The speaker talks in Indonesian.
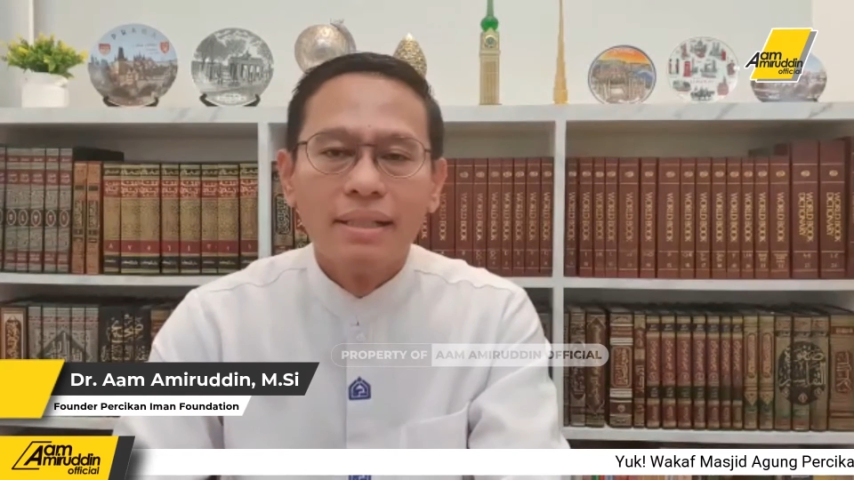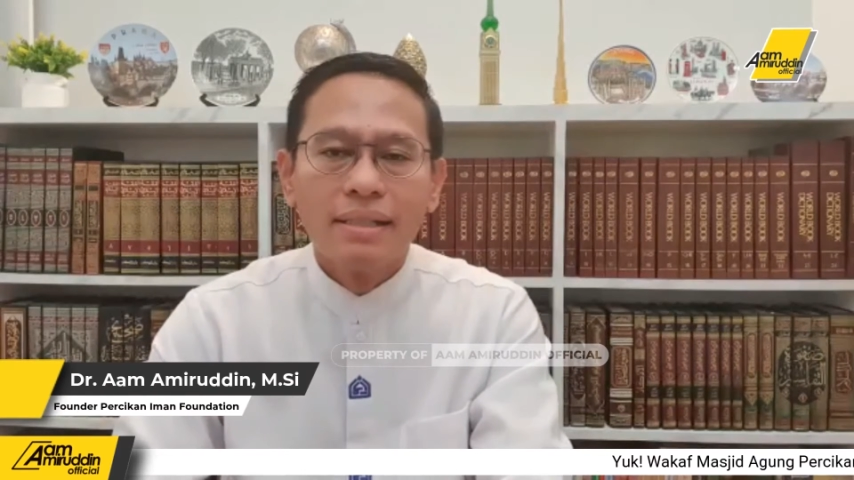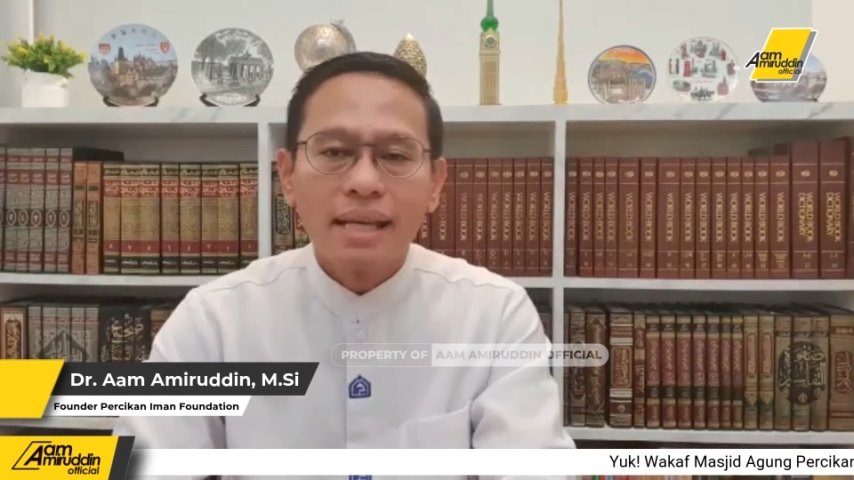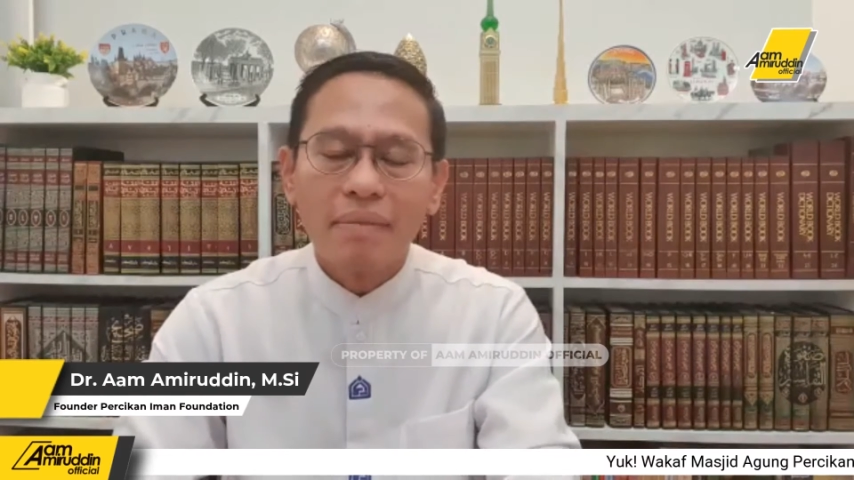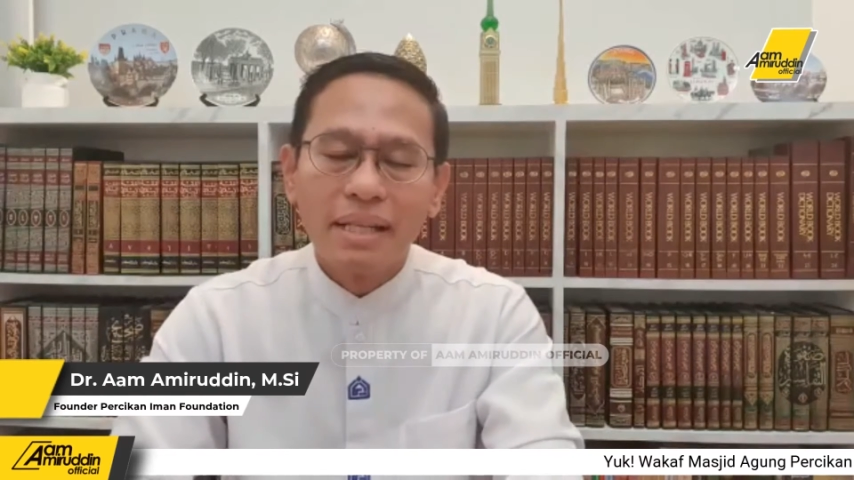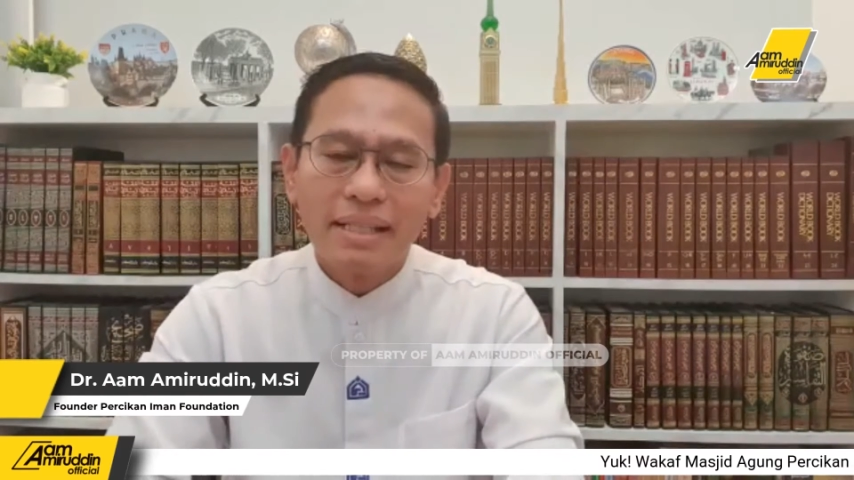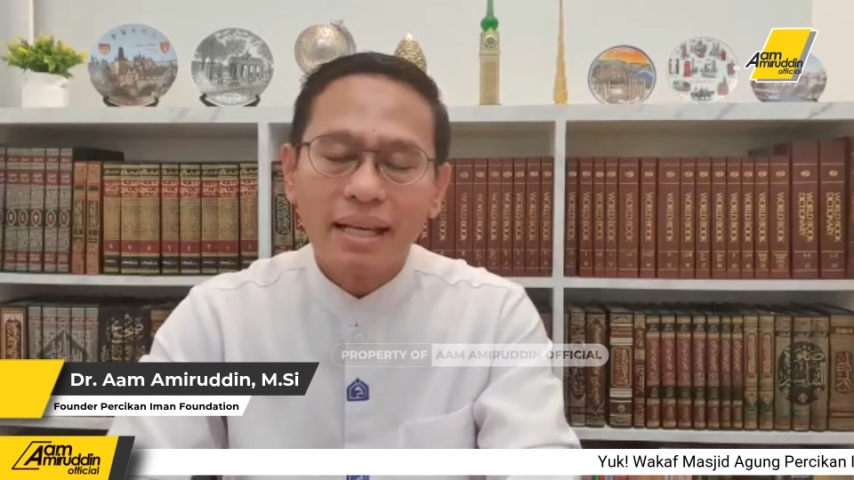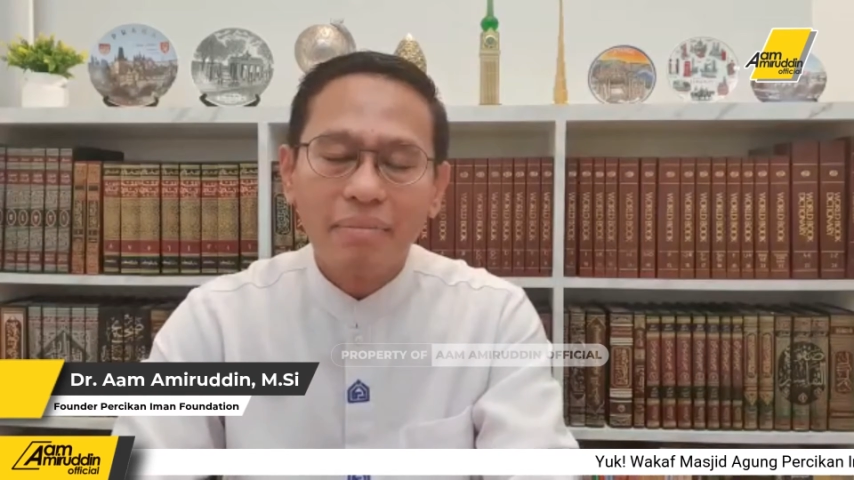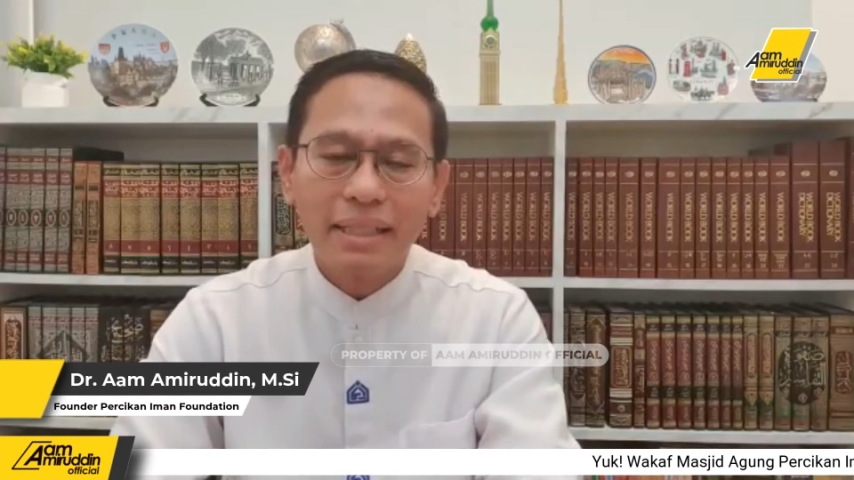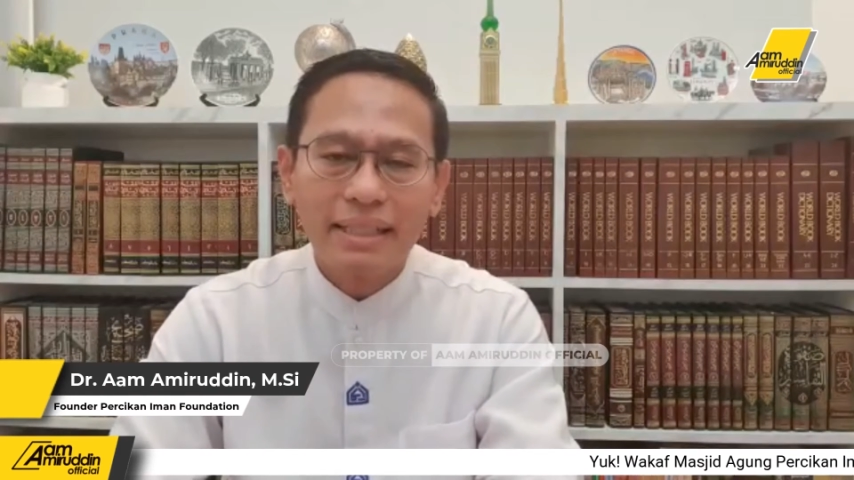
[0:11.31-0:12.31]

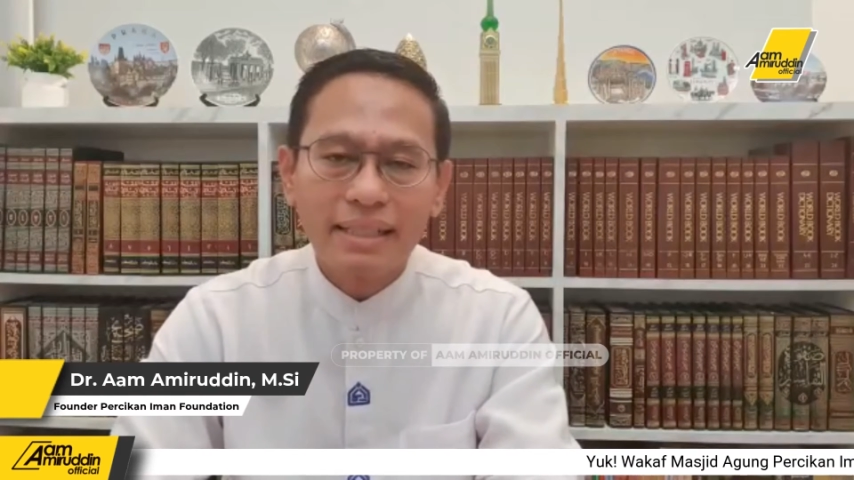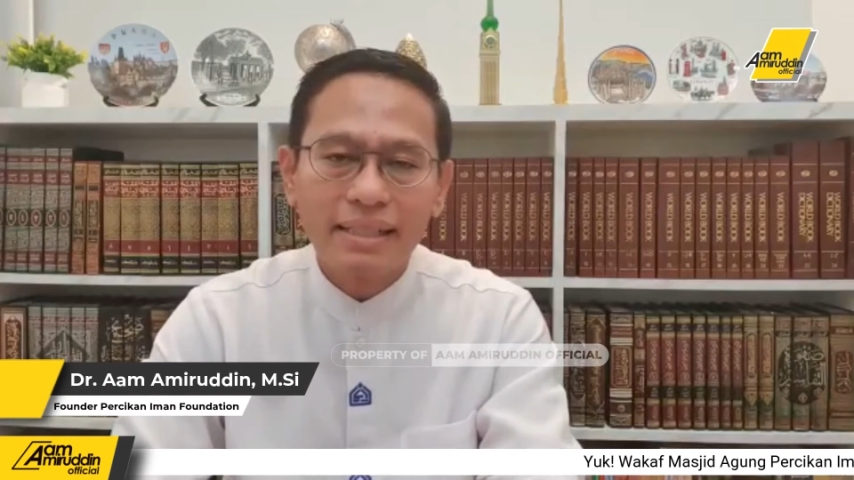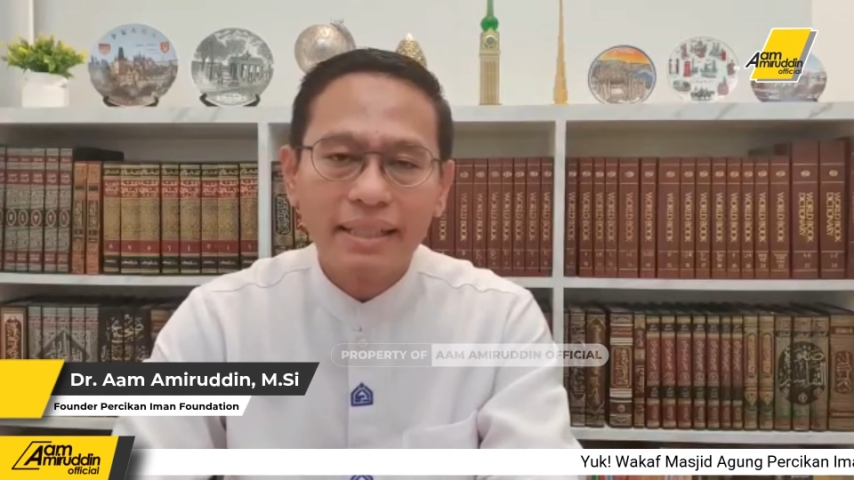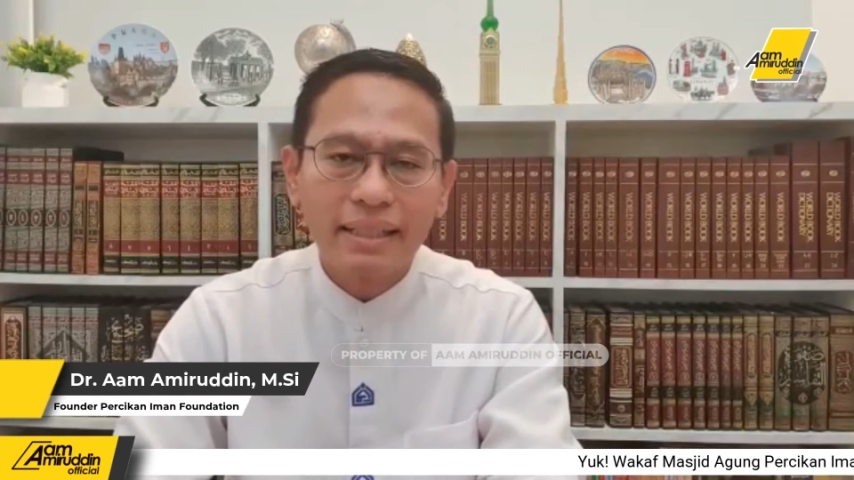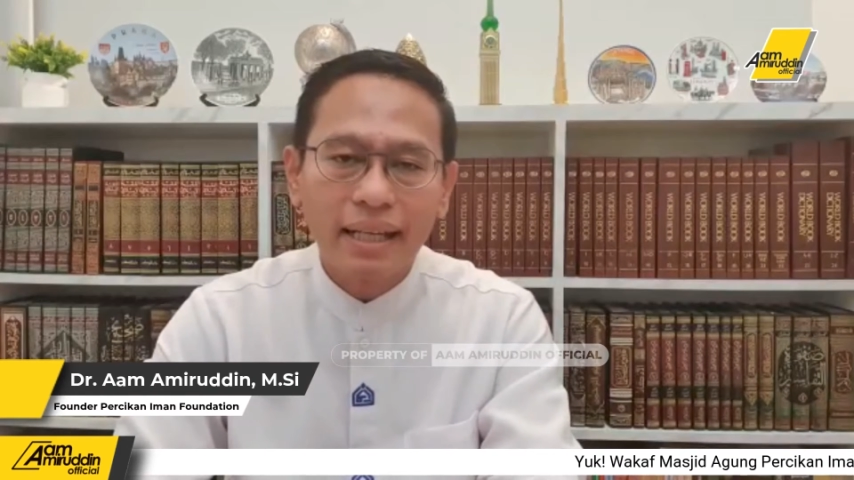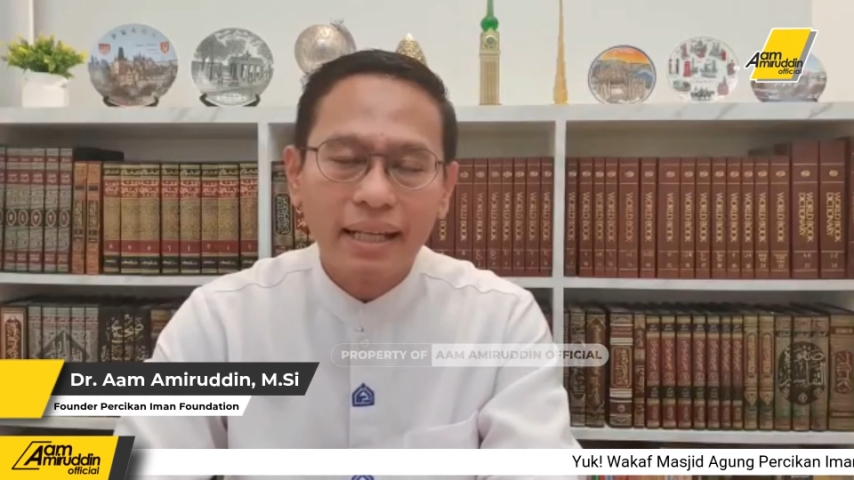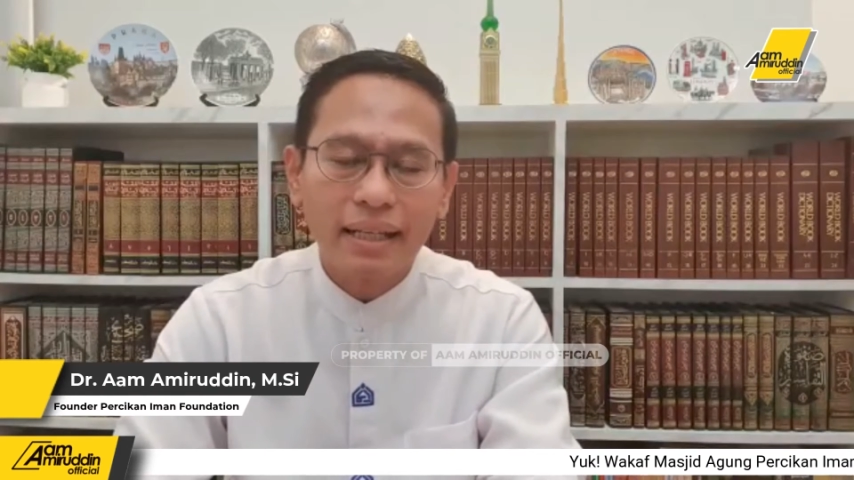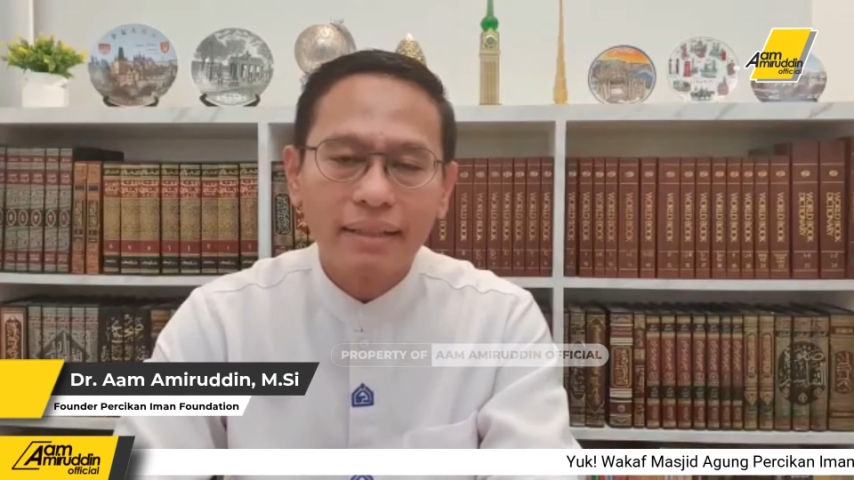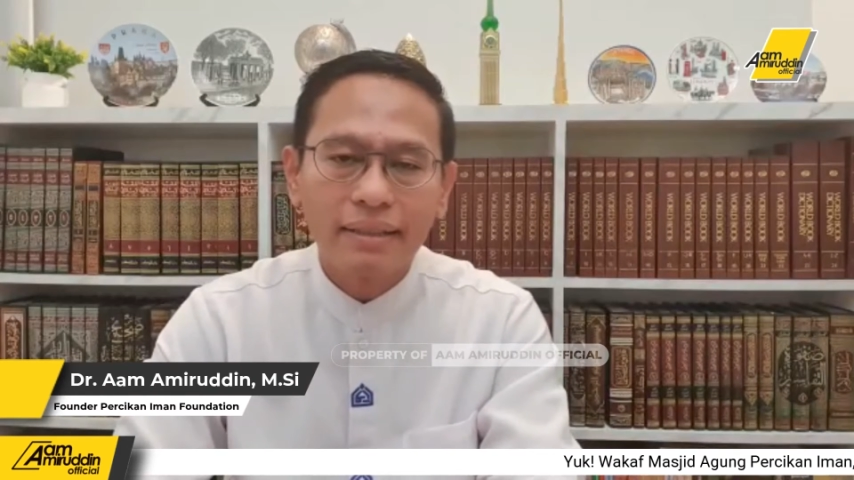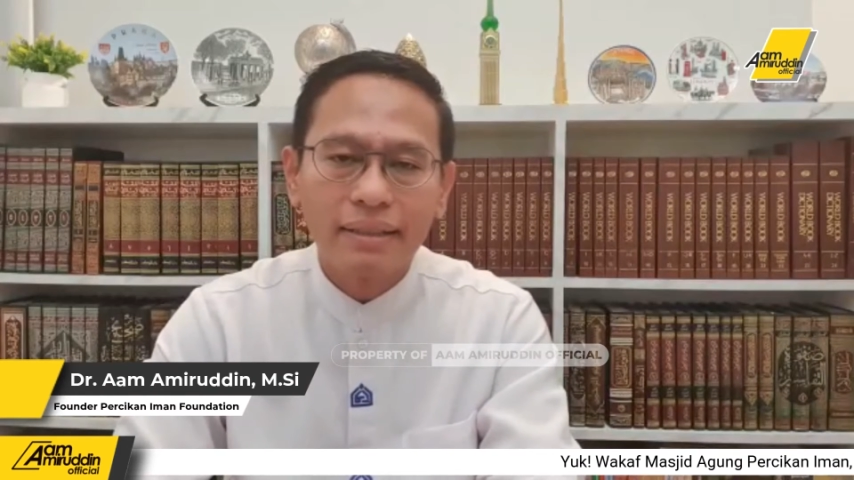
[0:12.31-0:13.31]
Sahabat-sahabat tercinta,